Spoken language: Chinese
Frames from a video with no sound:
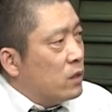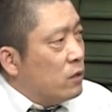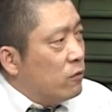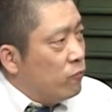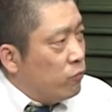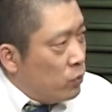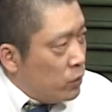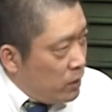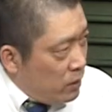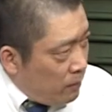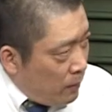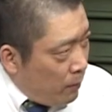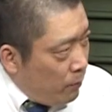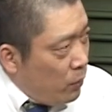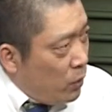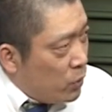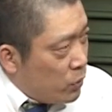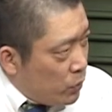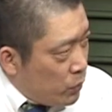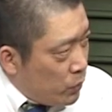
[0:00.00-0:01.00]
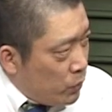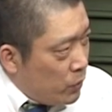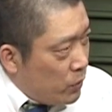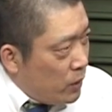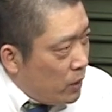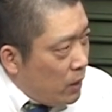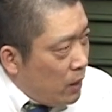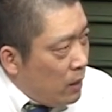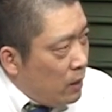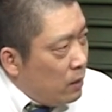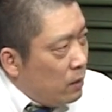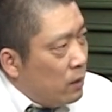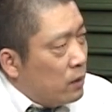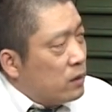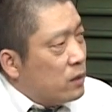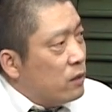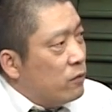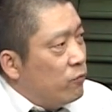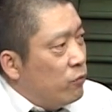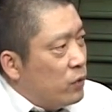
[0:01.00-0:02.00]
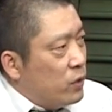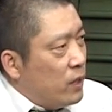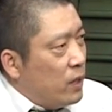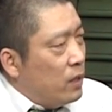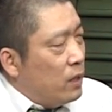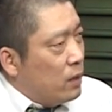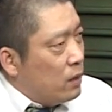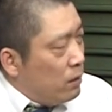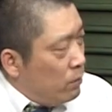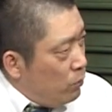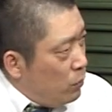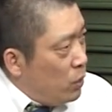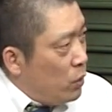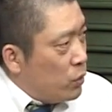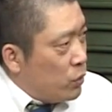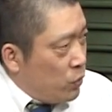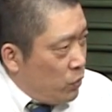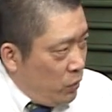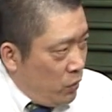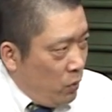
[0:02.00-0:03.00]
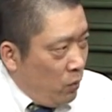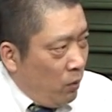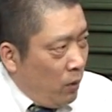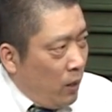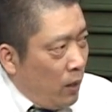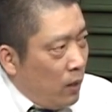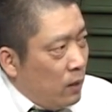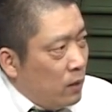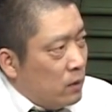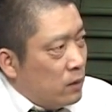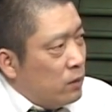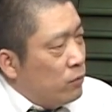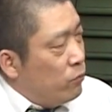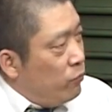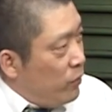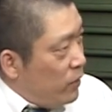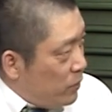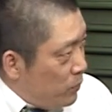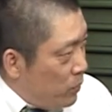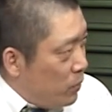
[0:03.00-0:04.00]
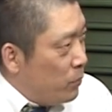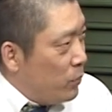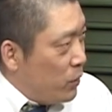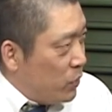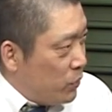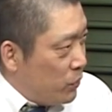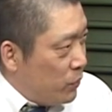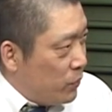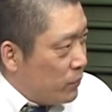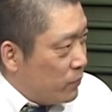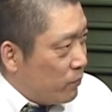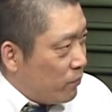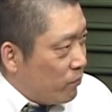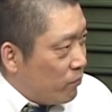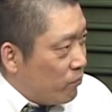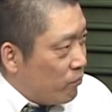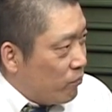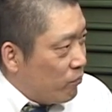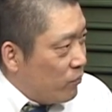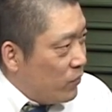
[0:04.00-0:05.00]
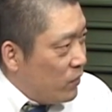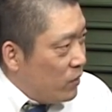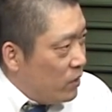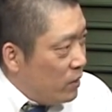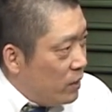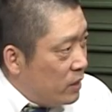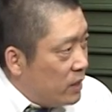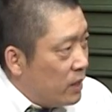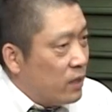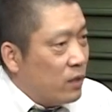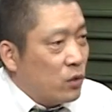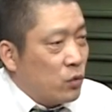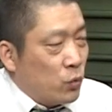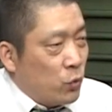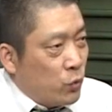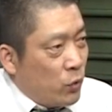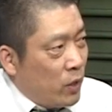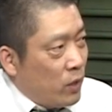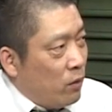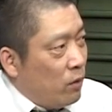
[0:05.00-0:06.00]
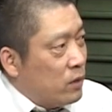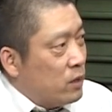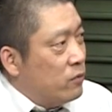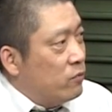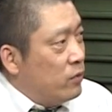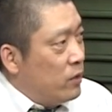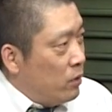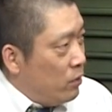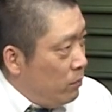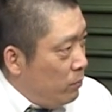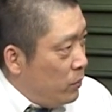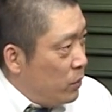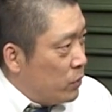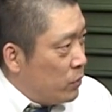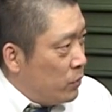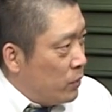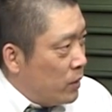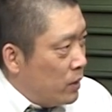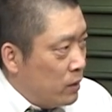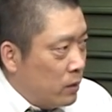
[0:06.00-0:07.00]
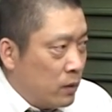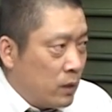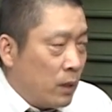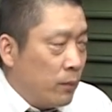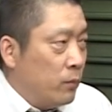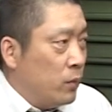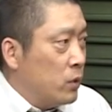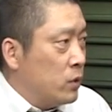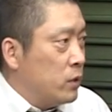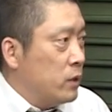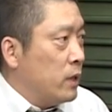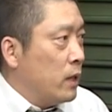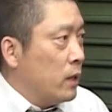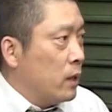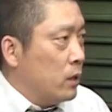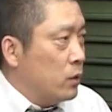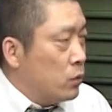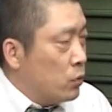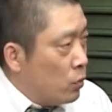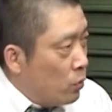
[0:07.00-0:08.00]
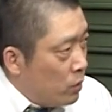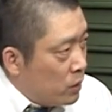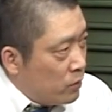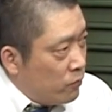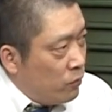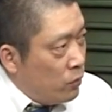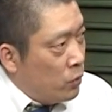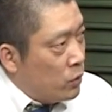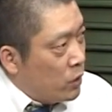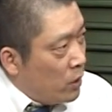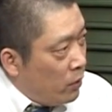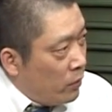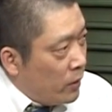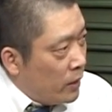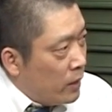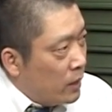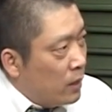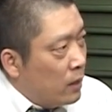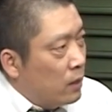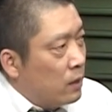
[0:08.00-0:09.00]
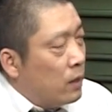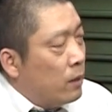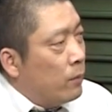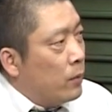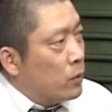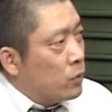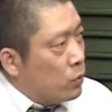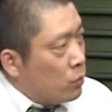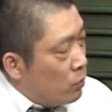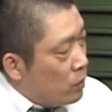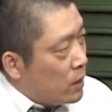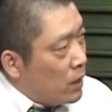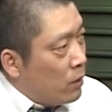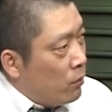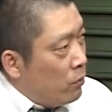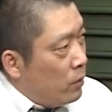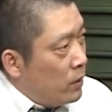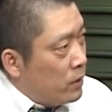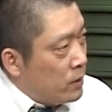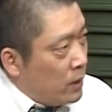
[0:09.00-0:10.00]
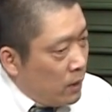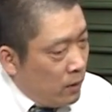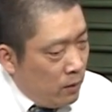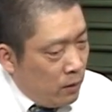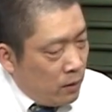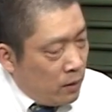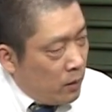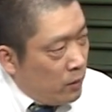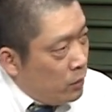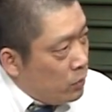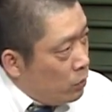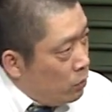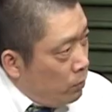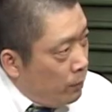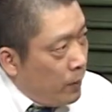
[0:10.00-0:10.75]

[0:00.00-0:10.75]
政府起码默许，对对。那政府既然能够默许的话，政府为什么会默许？嗯，对。牵扯主权的话，政府也会默许，可能他们之间跟中国政府有交易，那么中国大陆的商人可能就会。